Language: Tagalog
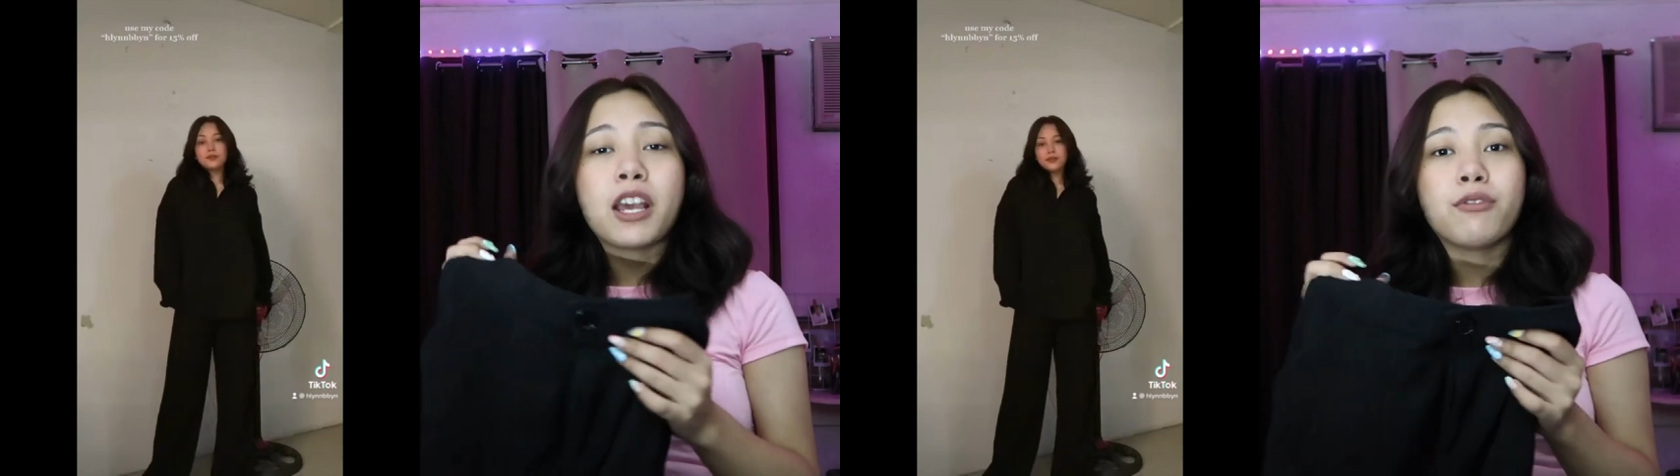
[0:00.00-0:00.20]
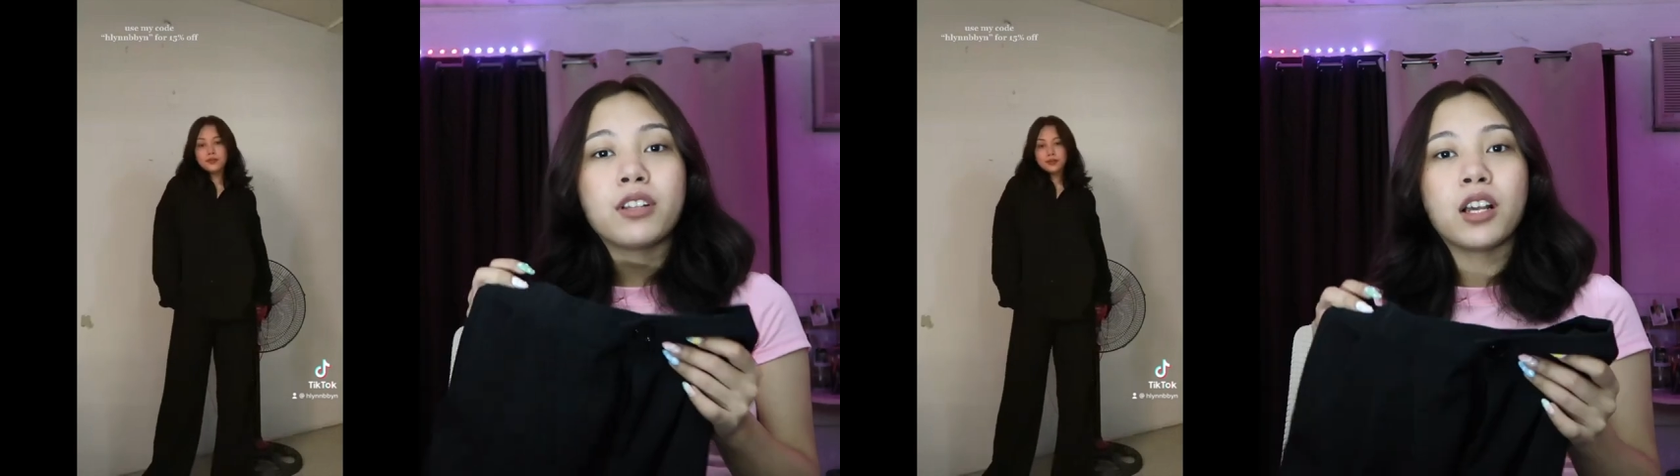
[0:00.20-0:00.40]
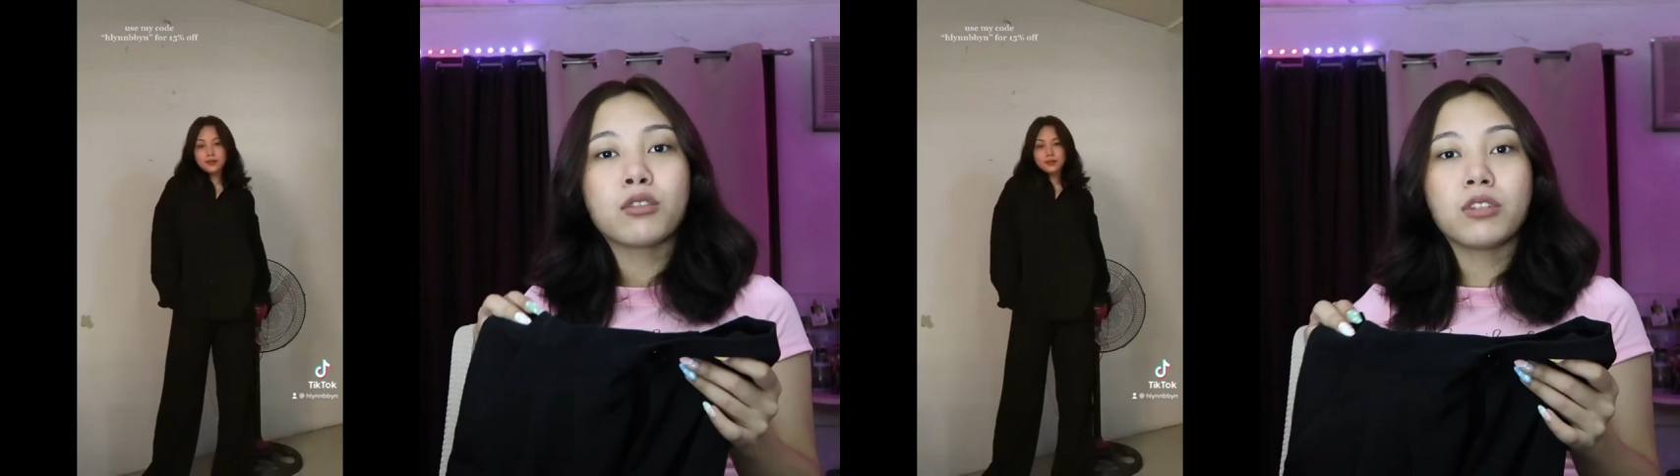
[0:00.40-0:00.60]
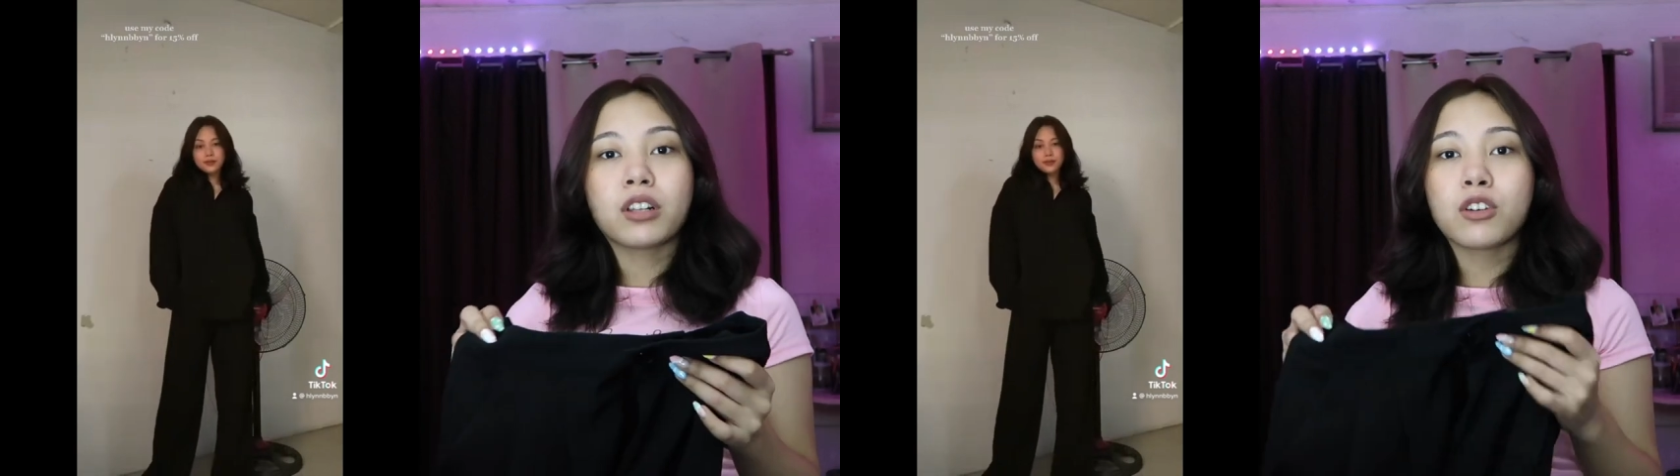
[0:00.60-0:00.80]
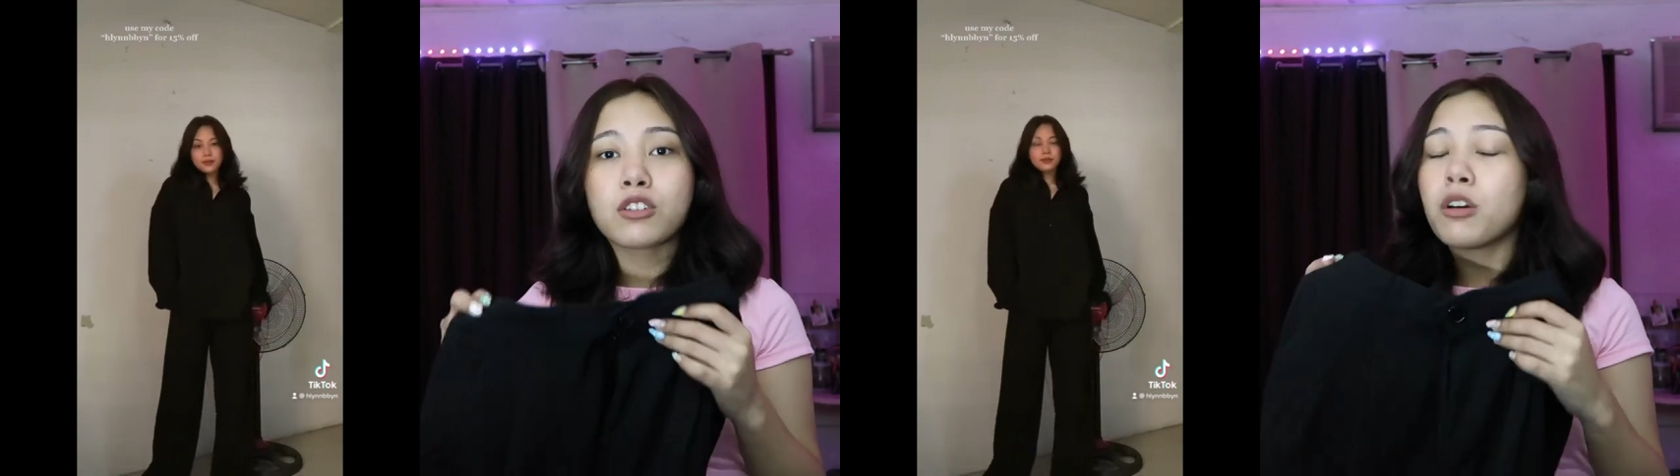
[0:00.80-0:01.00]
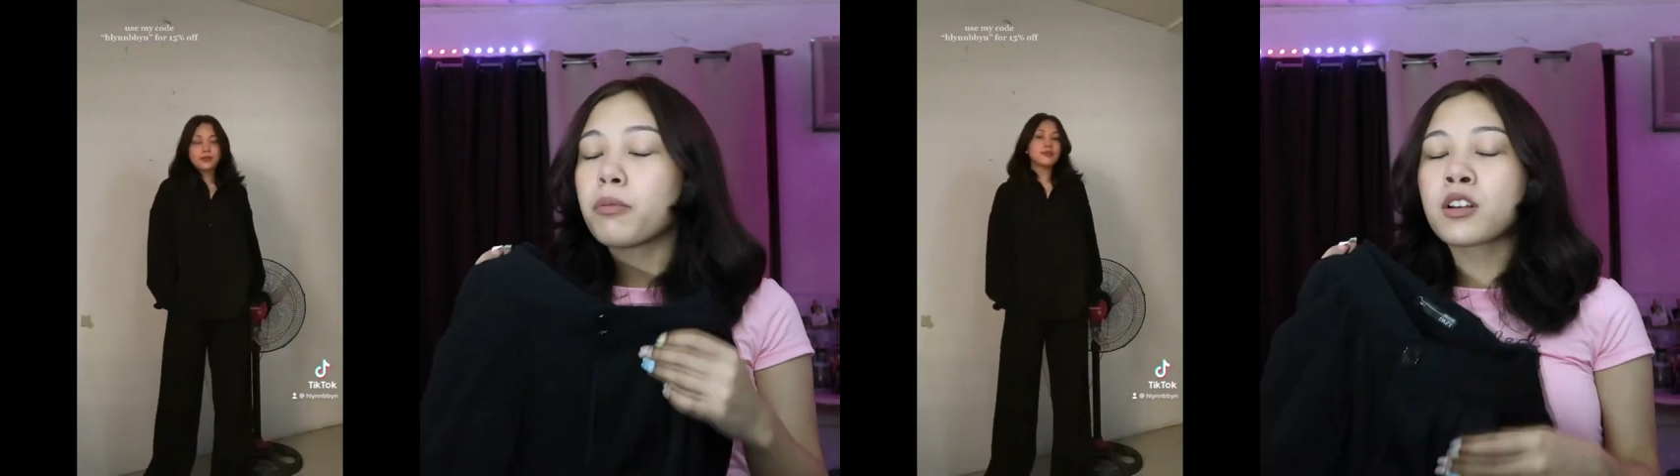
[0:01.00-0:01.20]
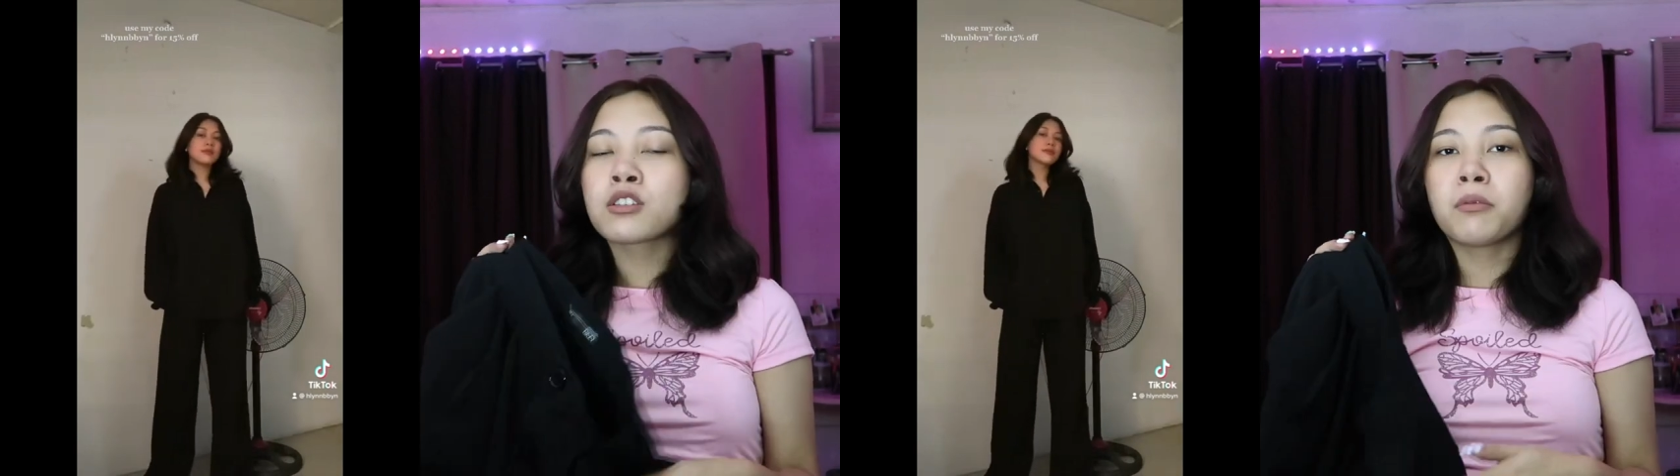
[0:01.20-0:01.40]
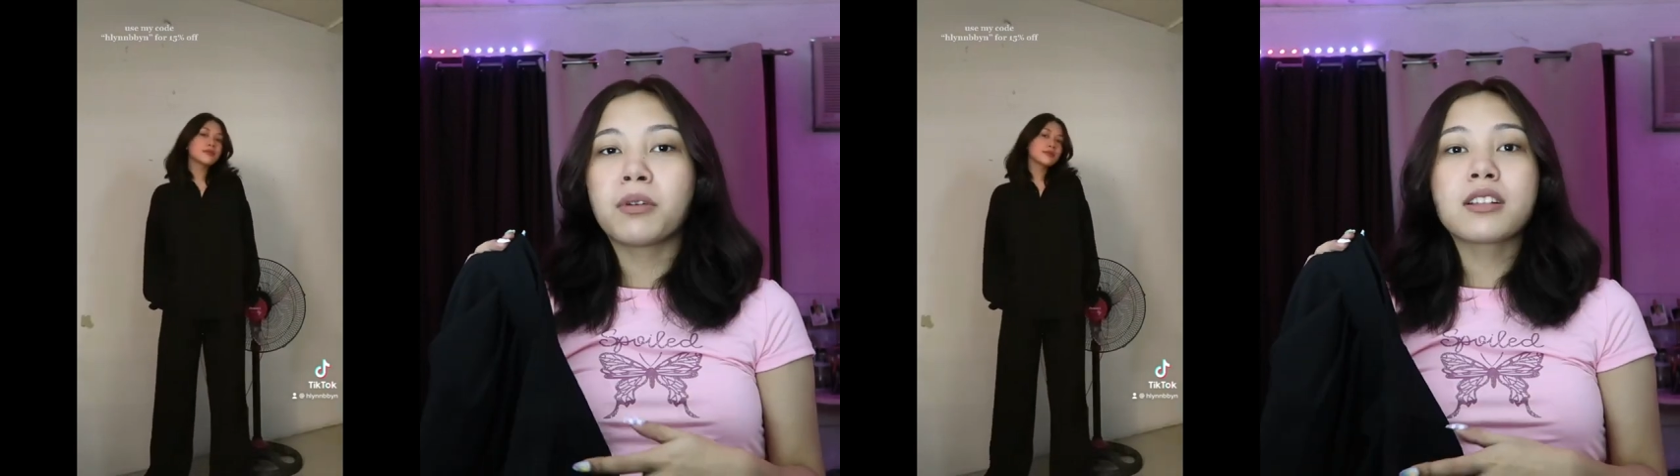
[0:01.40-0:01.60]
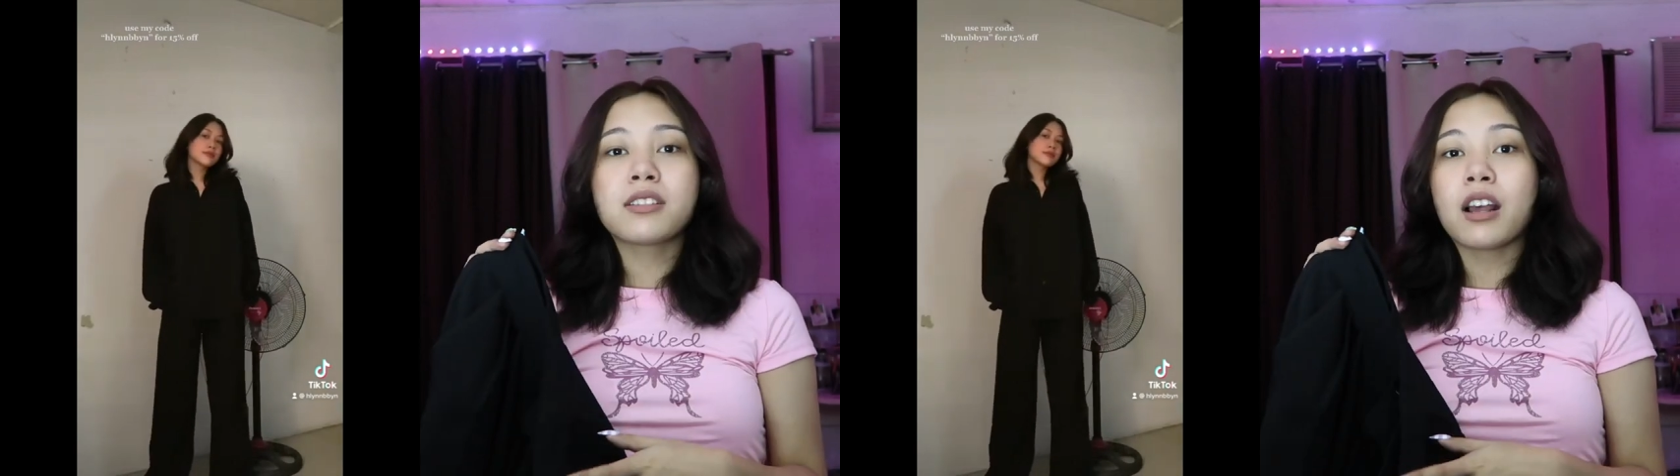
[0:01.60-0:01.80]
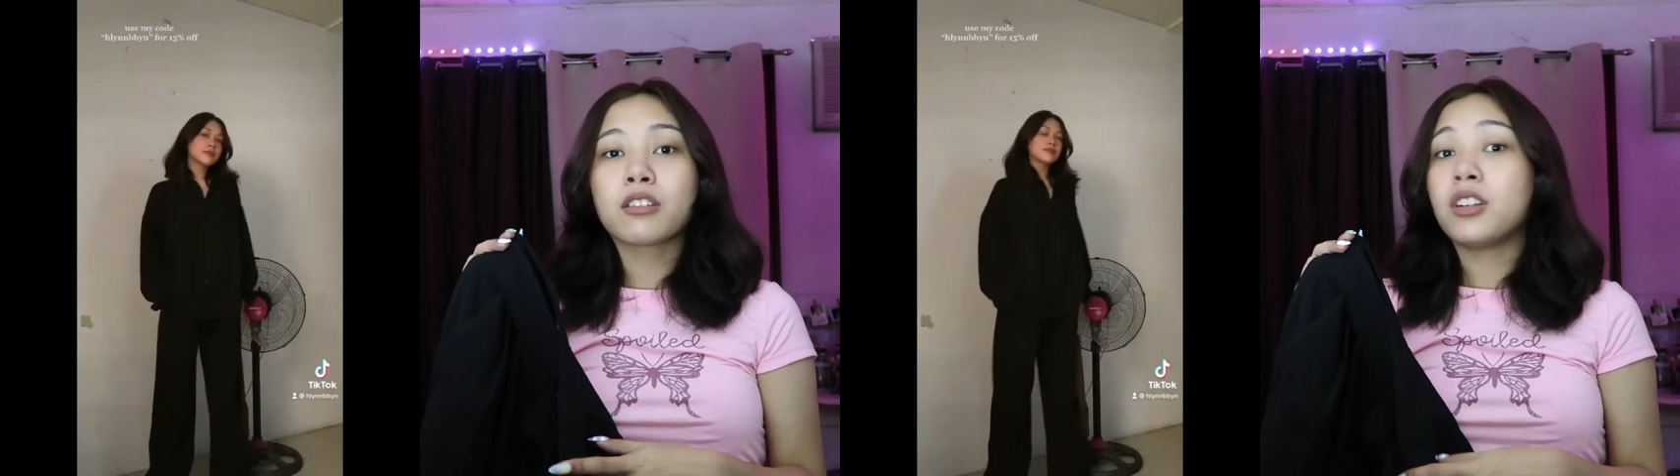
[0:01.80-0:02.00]
5'1 na katulad ko, sobrang-sobrang
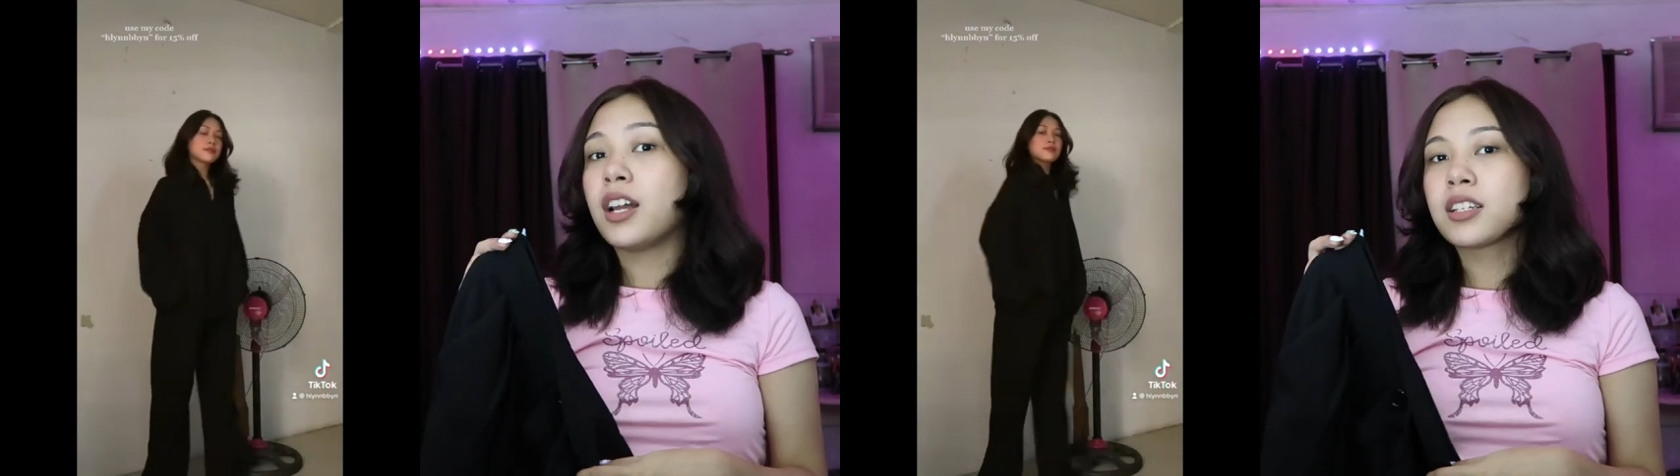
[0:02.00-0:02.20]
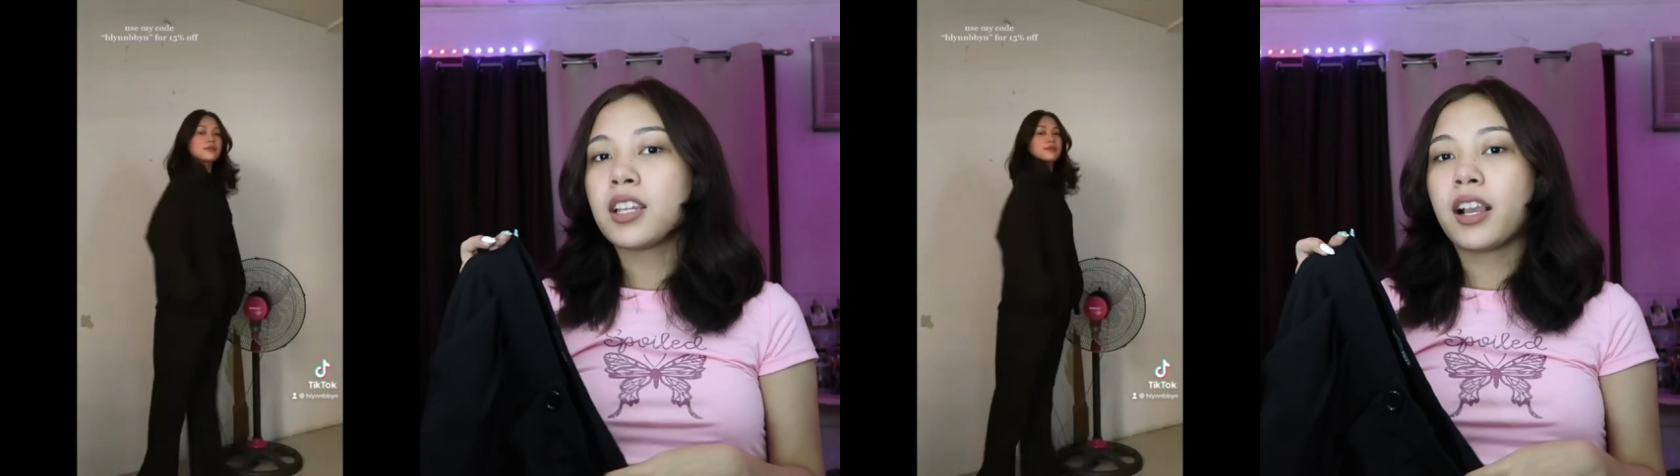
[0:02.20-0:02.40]
sakto lang siya,